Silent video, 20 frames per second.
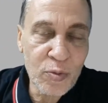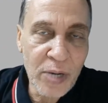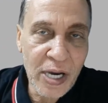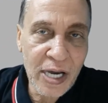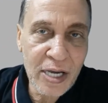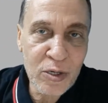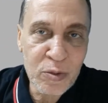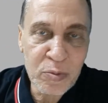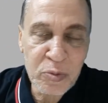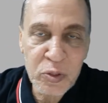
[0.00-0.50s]

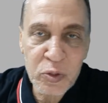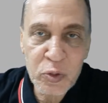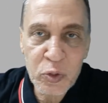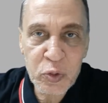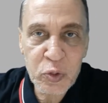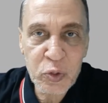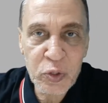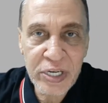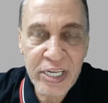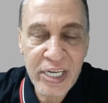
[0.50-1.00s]
معاكم
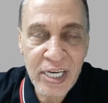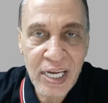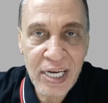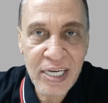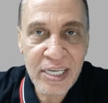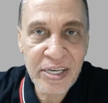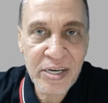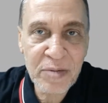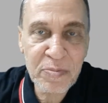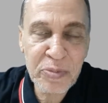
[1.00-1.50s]
الدكتور
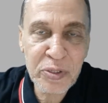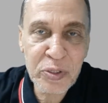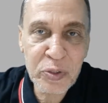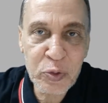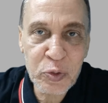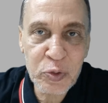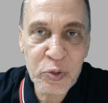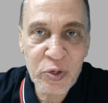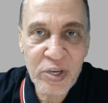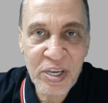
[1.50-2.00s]
هلال يا رب
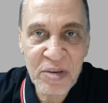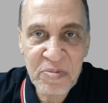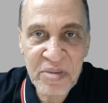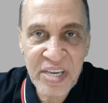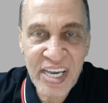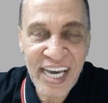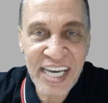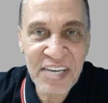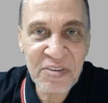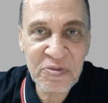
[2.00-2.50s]
تكونوا
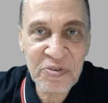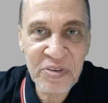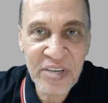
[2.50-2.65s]
جميعا